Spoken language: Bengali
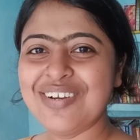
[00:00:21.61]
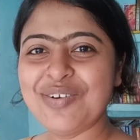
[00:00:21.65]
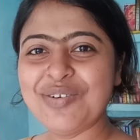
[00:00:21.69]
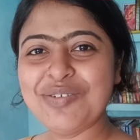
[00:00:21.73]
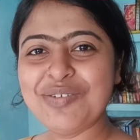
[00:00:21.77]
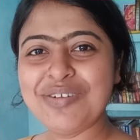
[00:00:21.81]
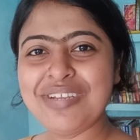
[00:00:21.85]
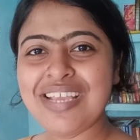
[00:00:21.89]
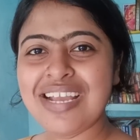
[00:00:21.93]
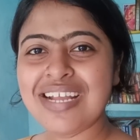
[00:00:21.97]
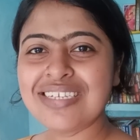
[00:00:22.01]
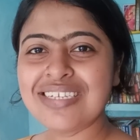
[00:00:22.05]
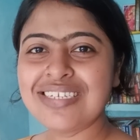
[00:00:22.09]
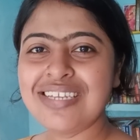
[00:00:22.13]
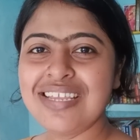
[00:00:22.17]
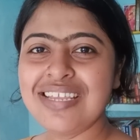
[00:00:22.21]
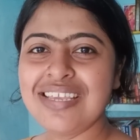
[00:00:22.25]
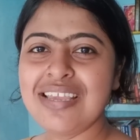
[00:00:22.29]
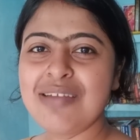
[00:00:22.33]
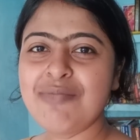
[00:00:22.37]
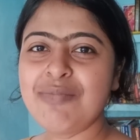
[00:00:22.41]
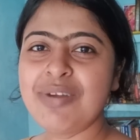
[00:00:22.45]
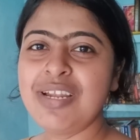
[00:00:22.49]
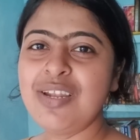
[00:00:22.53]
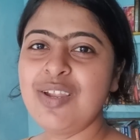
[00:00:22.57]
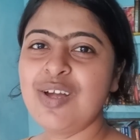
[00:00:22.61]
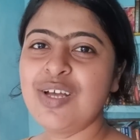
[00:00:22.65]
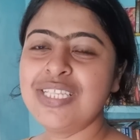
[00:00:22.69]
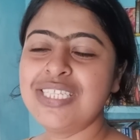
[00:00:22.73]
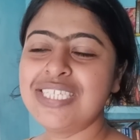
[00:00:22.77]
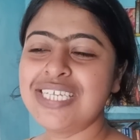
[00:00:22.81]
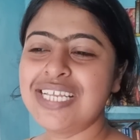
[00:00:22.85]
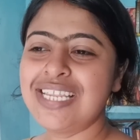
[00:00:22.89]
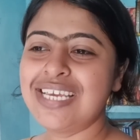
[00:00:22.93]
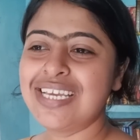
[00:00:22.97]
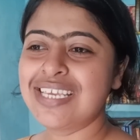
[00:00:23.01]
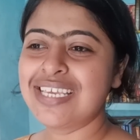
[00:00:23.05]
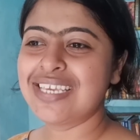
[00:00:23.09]
উনি আসলেই আমার লজ্জা
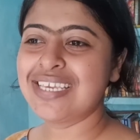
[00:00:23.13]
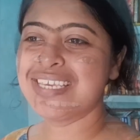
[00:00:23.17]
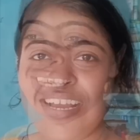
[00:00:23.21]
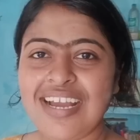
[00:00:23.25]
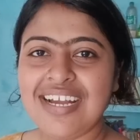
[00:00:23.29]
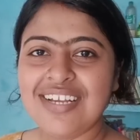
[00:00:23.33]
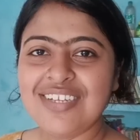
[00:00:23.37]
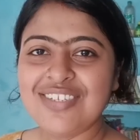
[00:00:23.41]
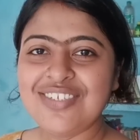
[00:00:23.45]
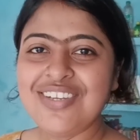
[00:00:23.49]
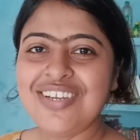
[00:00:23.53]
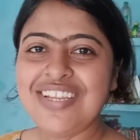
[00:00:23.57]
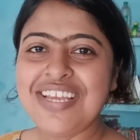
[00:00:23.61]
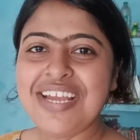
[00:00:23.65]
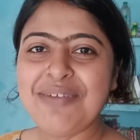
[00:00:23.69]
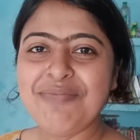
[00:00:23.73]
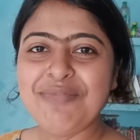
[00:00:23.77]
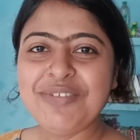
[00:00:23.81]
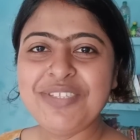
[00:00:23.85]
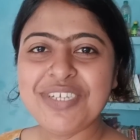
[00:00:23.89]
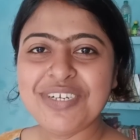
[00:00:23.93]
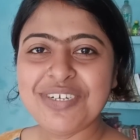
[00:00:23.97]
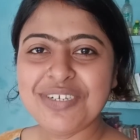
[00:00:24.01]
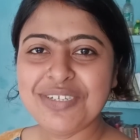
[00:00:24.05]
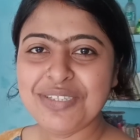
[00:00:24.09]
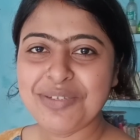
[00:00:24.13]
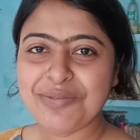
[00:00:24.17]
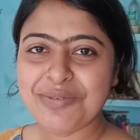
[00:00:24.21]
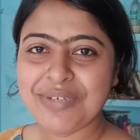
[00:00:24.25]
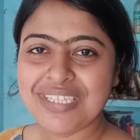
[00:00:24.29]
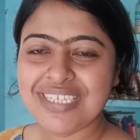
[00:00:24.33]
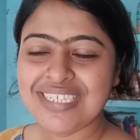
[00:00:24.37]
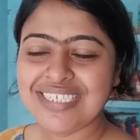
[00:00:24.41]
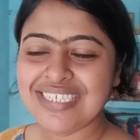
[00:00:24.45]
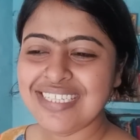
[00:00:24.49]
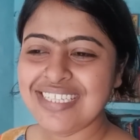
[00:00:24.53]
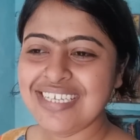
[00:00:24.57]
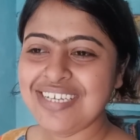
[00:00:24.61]
লাগে আসলে আমি যখন
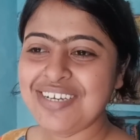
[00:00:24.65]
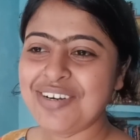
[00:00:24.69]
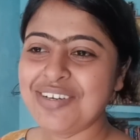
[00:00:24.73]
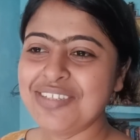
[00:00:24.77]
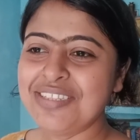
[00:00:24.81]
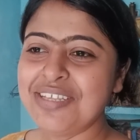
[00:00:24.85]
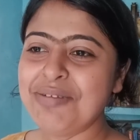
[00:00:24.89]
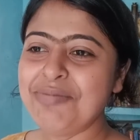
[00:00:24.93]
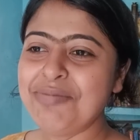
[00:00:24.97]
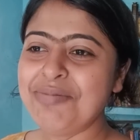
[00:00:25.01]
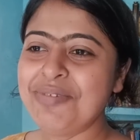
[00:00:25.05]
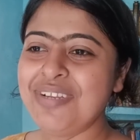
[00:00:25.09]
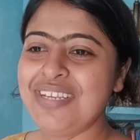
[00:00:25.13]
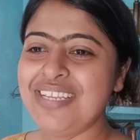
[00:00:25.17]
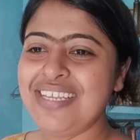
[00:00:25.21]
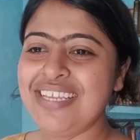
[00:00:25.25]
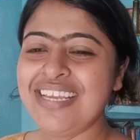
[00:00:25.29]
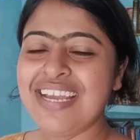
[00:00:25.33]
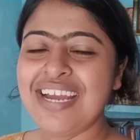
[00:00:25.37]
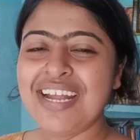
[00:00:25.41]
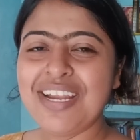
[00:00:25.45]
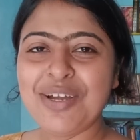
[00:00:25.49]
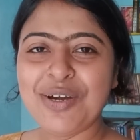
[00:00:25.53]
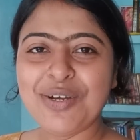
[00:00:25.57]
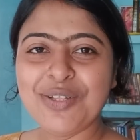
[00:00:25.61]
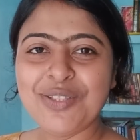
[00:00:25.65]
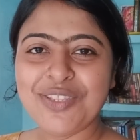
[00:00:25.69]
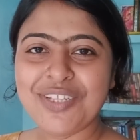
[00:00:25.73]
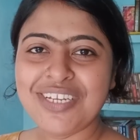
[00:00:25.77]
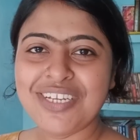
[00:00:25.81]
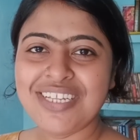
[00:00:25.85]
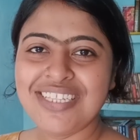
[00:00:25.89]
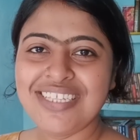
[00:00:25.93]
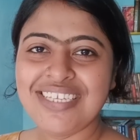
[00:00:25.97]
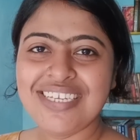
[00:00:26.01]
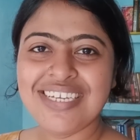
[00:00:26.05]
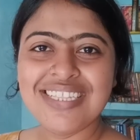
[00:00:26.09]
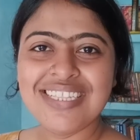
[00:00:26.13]
তোমাদের সাথে কথা বলি আর অন্তরা
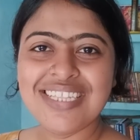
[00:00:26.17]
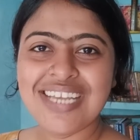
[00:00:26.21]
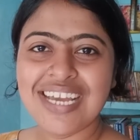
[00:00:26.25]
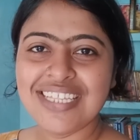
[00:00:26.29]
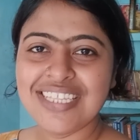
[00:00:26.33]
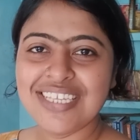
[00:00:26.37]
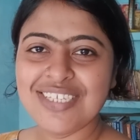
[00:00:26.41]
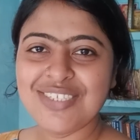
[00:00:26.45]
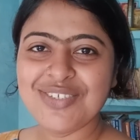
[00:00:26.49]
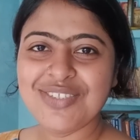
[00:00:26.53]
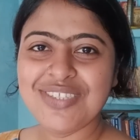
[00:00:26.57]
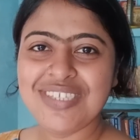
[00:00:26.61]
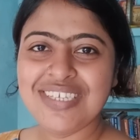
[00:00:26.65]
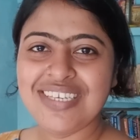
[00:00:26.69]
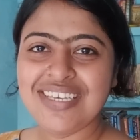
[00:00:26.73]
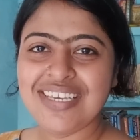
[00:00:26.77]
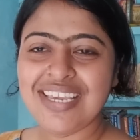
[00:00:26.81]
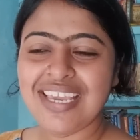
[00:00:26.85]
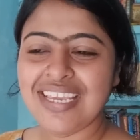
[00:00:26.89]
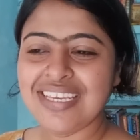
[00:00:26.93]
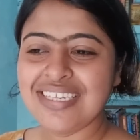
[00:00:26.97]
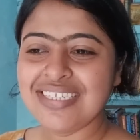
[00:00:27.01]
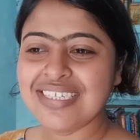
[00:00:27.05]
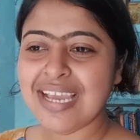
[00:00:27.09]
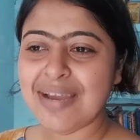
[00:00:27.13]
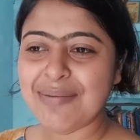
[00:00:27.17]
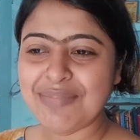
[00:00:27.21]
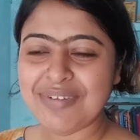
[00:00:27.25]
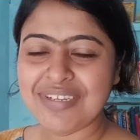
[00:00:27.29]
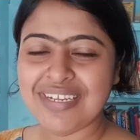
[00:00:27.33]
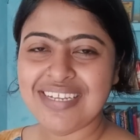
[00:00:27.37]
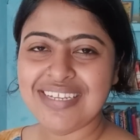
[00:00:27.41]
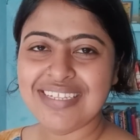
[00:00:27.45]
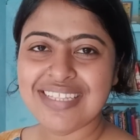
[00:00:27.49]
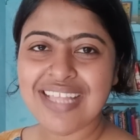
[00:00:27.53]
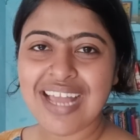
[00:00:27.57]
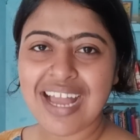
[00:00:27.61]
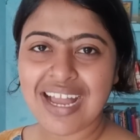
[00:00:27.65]
দিয়ে দাদা যদি এই সামনে
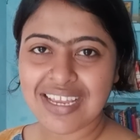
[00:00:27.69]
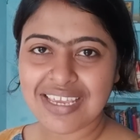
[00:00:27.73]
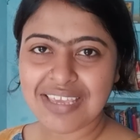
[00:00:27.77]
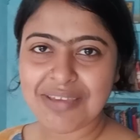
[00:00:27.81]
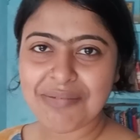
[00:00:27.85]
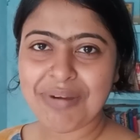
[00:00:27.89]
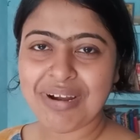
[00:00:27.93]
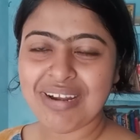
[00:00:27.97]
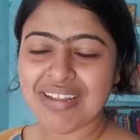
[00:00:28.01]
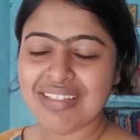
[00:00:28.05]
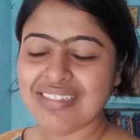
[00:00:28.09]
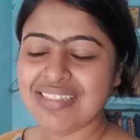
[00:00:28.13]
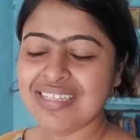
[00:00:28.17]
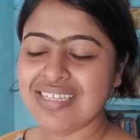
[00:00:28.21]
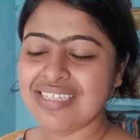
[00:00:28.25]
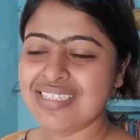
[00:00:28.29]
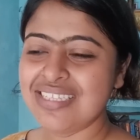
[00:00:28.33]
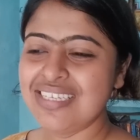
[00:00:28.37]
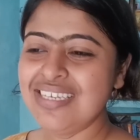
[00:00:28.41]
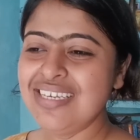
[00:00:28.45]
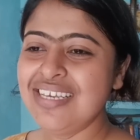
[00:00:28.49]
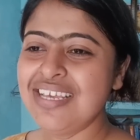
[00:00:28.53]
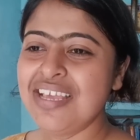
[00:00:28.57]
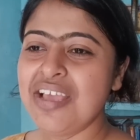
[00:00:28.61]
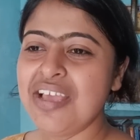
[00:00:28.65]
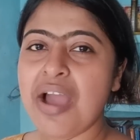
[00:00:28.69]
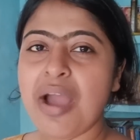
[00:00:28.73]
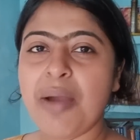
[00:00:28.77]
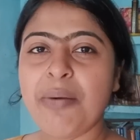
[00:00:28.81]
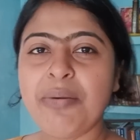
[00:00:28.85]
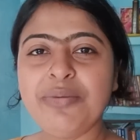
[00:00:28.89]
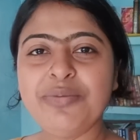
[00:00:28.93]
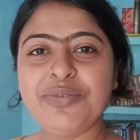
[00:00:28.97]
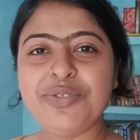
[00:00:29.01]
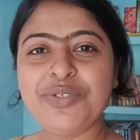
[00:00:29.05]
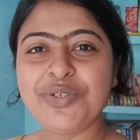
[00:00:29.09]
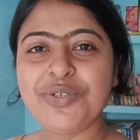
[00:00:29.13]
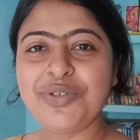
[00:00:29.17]
থাকে বারান্দাতে
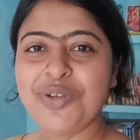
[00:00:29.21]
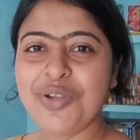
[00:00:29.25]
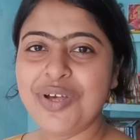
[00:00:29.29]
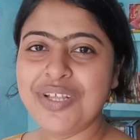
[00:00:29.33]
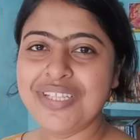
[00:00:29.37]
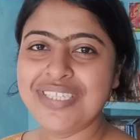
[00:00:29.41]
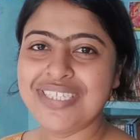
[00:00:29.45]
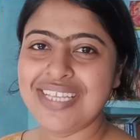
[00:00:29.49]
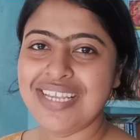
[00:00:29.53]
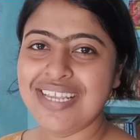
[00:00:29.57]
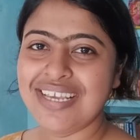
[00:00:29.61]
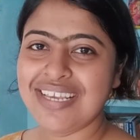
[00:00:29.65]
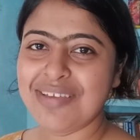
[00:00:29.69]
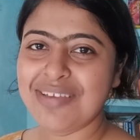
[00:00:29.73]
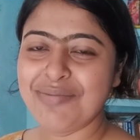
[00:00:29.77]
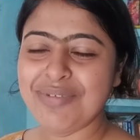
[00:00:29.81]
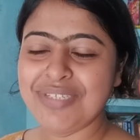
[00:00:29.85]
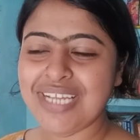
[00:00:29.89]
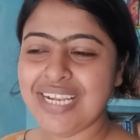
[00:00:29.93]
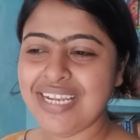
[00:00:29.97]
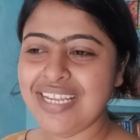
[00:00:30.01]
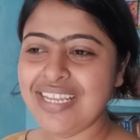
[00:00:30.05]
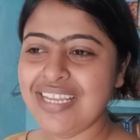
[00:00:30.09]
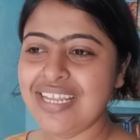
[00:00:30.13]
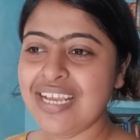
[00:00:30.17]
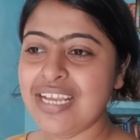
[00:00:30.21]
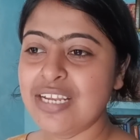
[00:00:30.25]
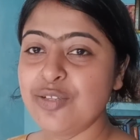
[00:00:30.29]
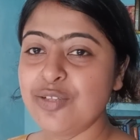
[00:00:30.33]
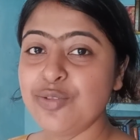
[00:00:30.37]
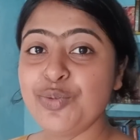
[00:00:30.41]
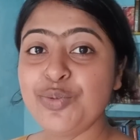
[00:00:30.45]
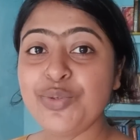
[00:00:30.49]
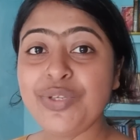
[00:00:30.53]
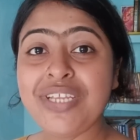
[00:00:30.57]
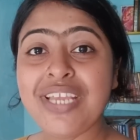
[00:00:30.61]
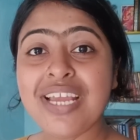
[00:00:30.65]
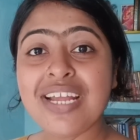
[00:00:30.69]
আমার ভীষণ লজ্জা লাগে আমি জানি না কেন
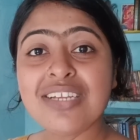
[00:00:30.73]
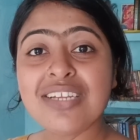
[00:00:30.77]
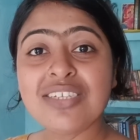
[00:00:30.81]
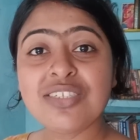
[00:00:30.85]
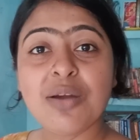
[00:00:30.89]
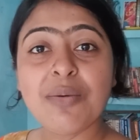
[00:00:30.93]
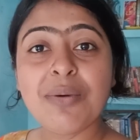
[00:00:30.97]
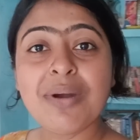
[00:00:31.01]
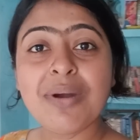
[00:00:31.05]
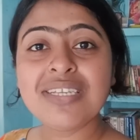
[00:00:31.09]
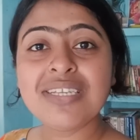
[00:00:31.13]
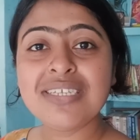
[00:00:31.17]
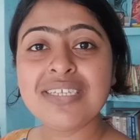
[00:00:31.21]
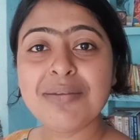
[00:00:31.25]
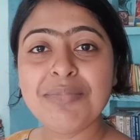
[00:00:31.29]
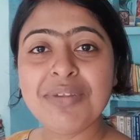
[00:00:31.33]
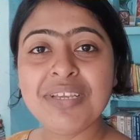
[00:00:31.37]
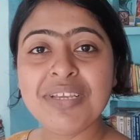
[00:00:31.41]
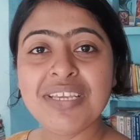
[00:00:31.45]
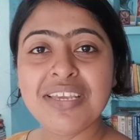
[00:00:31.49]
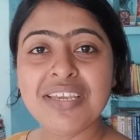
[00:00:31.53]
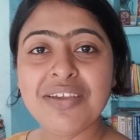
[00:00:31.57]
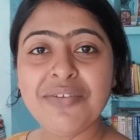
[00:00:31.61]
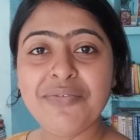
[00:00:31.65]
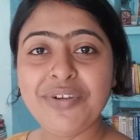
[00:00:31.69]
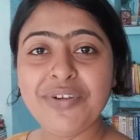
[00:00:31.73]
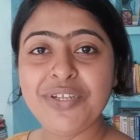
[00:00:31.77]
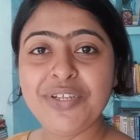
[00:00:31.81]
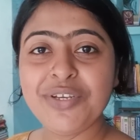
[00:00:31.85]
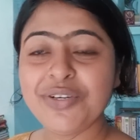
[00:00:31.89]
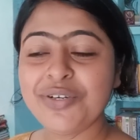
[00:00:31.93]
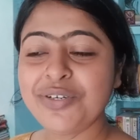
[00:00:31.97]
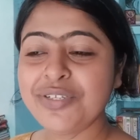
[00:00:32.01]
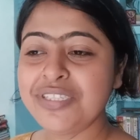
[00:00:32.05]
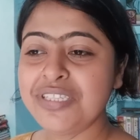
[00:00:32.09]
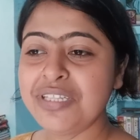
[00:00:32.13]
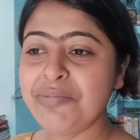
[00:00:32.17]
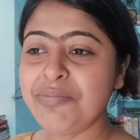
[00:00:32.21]
দুনিয়ার সবার সামনে গিয়ে ভিডিও
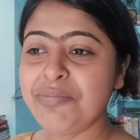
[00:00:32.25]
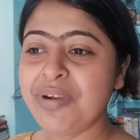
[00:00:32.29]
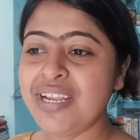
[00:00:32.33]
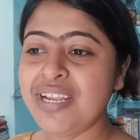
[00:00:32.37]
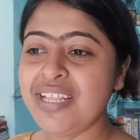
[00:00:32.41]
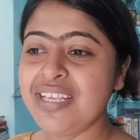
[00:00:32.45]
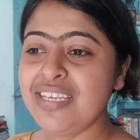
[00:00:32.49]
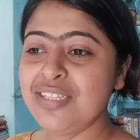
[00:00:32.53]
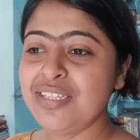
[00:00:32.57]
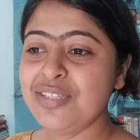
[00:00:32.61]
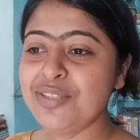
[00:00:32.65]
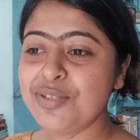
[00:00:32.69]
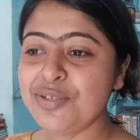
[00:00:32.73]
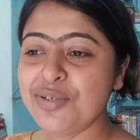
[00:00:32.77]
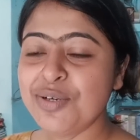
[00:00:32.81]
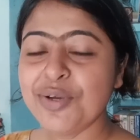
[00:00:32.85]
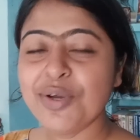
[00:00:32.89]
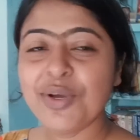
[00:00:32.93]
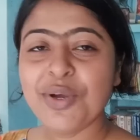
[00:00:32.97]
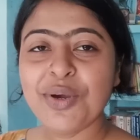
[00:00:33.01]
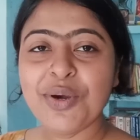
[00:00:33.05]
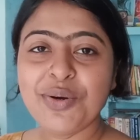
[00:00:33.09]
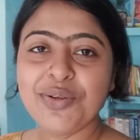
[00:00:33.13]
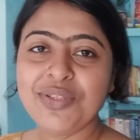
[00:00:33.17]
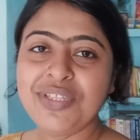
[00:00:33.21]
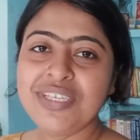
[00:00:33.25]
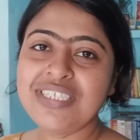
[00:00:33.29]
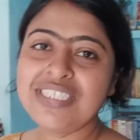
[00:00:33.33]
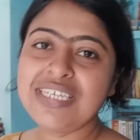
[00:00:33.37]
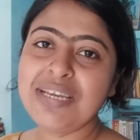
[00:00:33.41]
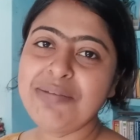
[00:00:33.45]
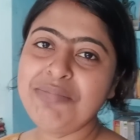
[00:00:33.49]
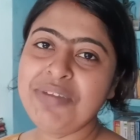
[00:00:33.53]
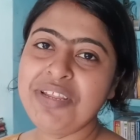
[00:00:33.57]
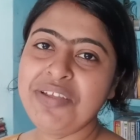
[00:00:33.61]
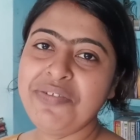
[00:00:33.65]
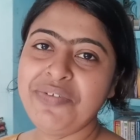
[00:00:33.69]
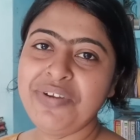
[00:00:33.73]
করতে পারি কিন্তু ওদের
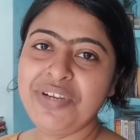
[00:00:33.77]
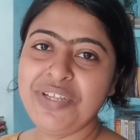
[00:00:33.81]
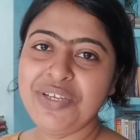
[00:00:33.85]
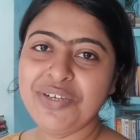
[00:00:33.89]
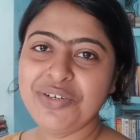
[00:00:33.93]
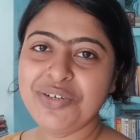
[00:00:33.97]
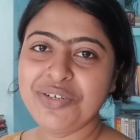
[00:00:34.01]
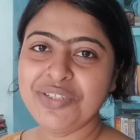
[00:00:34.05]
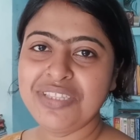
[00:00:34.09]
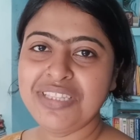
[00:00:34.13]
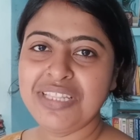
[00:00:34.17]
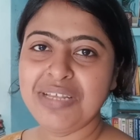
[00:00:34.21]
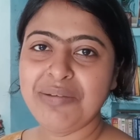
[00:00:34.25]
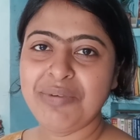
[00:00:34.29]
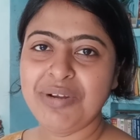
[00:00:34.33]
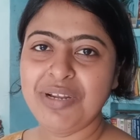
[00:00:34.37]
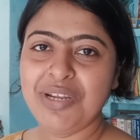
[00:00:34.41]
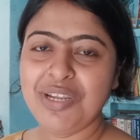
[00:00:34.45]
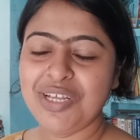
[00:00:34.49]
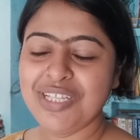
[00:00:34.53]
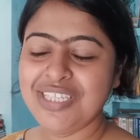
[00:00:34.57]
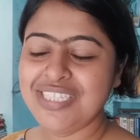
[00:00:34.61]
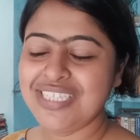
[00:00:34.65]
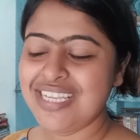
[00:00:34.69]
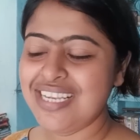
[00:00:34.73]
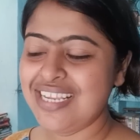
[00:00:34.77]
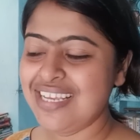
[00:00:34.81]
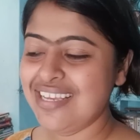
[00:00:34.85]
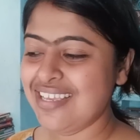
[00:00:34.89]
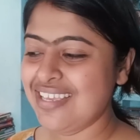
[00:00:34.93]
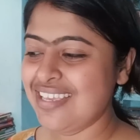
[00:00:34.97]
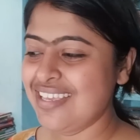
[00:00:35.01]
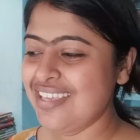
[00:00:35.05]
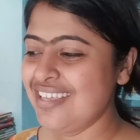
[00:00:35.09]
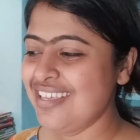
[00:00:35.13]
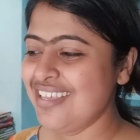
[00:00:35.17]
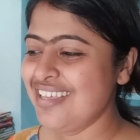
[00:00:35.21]
সামনে ভিডিও করতে আমার লজ্জা লাগে